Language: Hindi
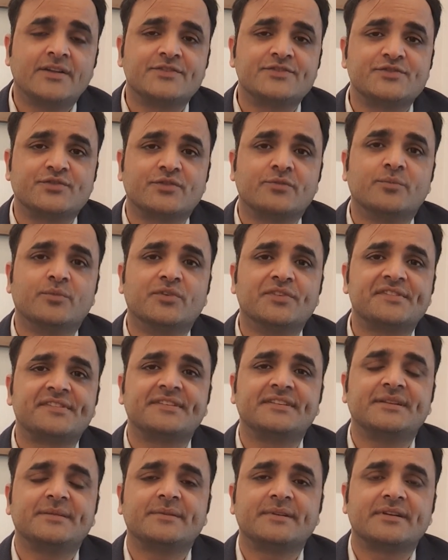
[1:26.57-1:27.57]
जो ऑलमोस्ट
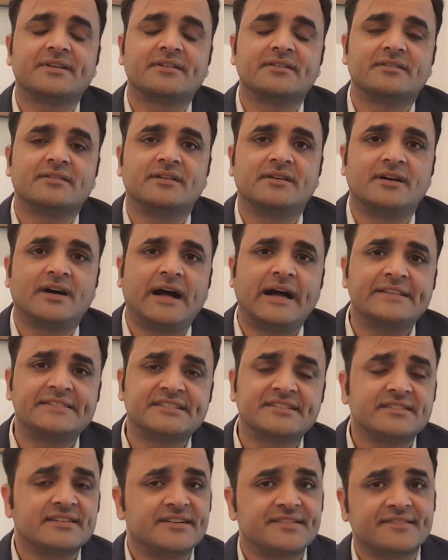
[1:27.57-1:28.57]
यदि मैं आज
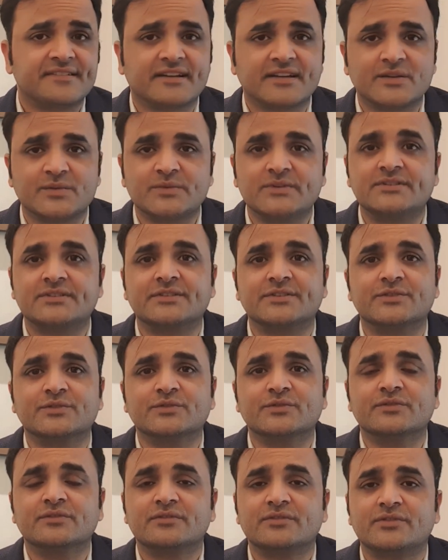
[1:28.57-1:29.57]
के रेट से कन्वर्ट करूं